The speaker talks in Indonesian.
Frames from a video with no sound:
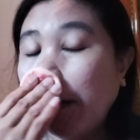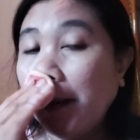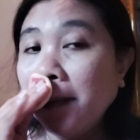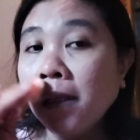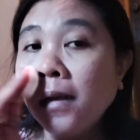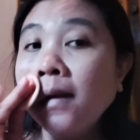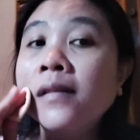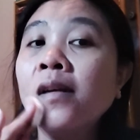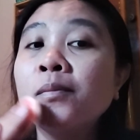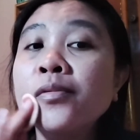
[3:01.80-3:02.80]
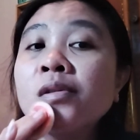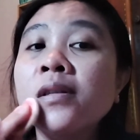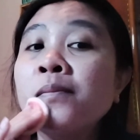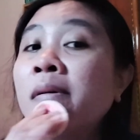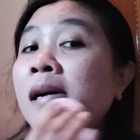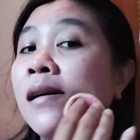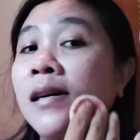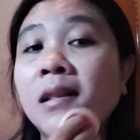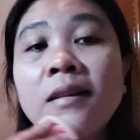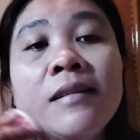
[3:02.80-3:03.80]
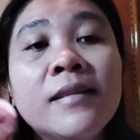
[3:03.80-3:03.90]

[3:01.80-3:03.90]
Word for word: nanti kelihatan pucat banget